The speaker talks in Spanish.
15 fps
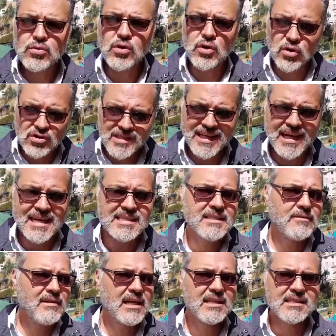juntos, los
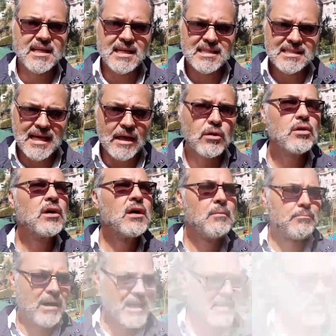tres niveles del Estado,
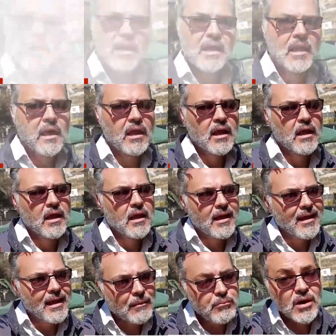para...
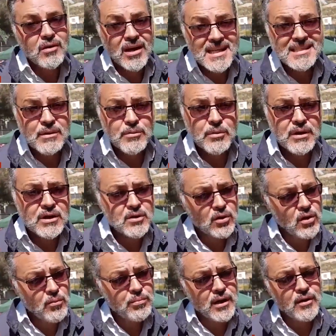Bueno, en este
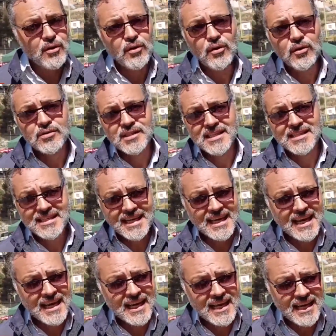momento no, pero si
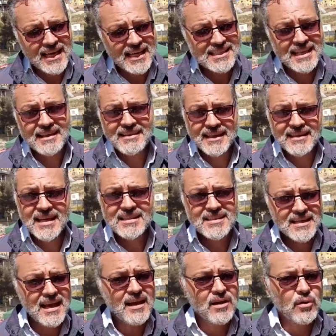sigue esta
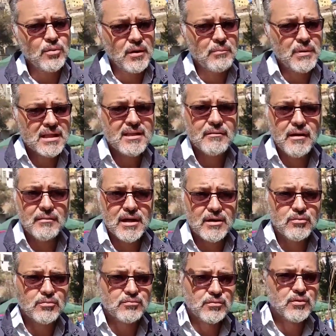tendencia, obviamente va a
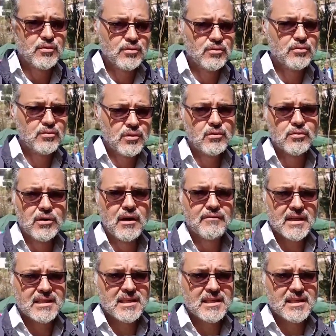haber una